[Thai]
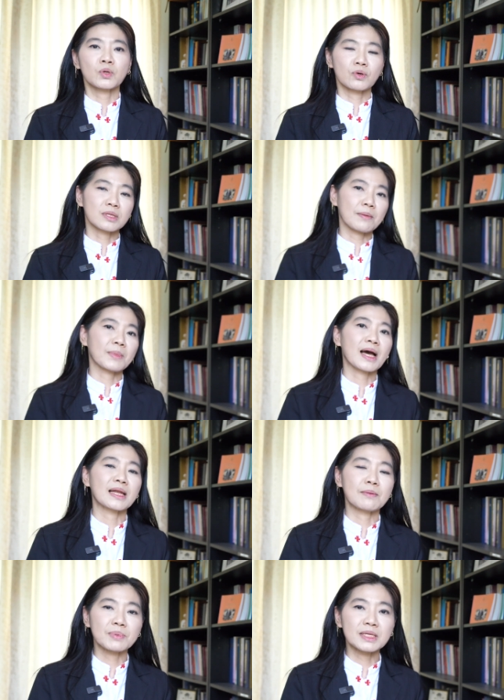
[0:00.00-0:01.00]
คนทำงาน
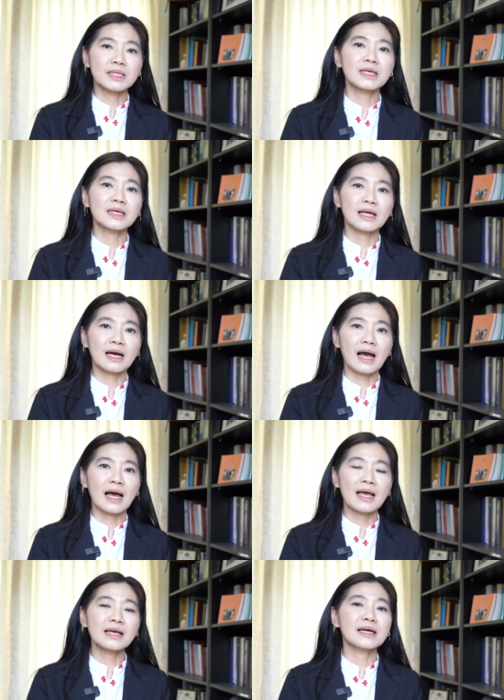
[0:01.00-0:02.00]
ในพื้นที่นะคะ
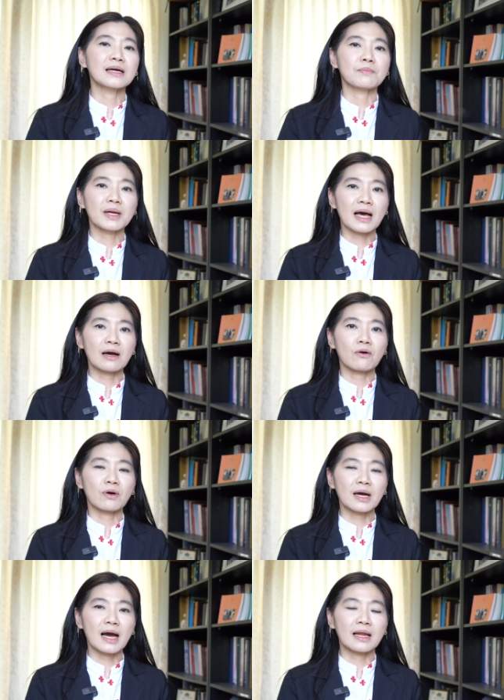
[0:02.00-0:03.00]
ให้เกิดพลังของ
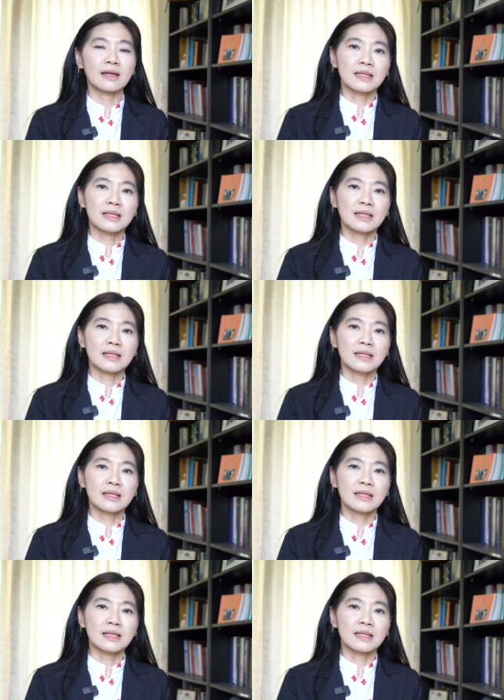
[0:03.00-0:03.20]
การ